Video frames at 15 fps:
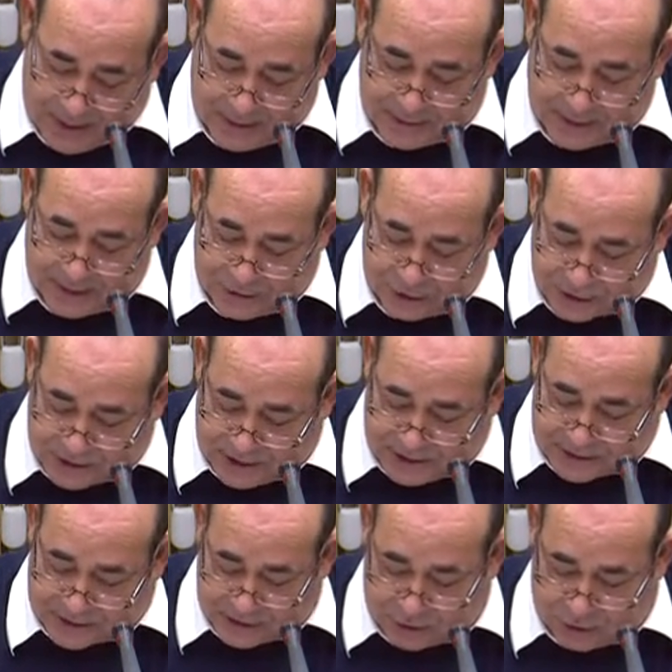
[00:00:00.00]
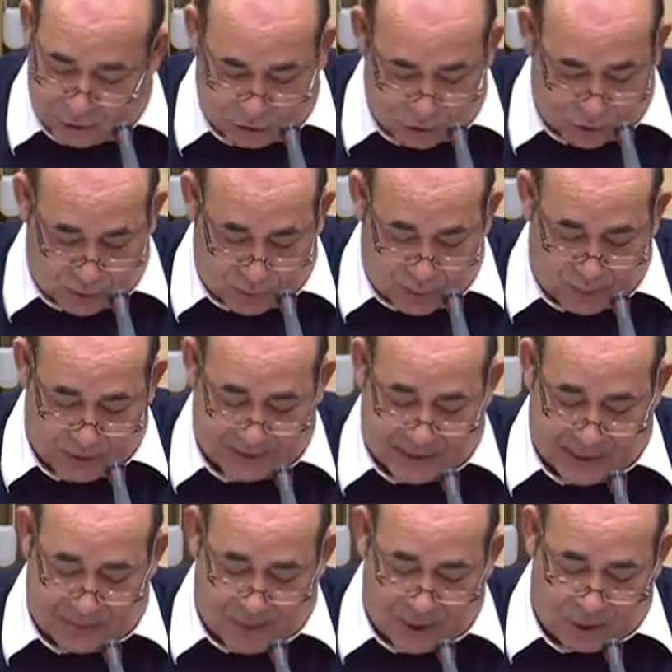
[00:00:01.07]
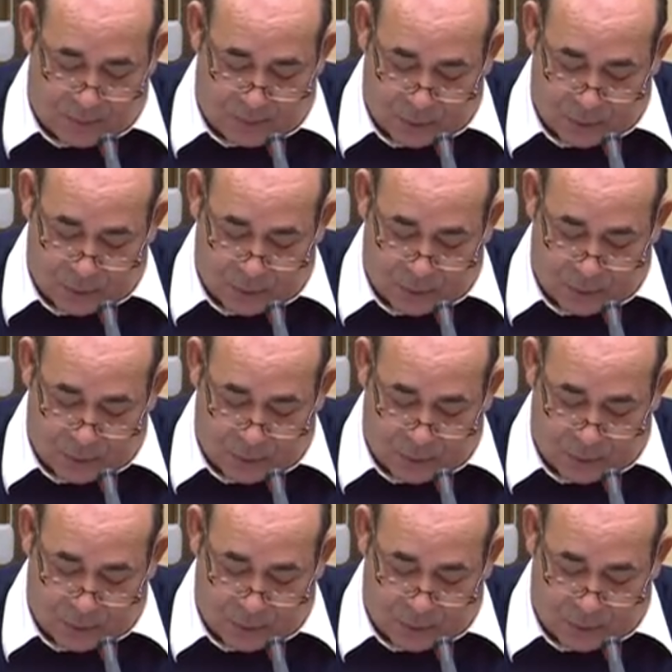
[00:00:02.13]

intentó sin éxito con su propuesta de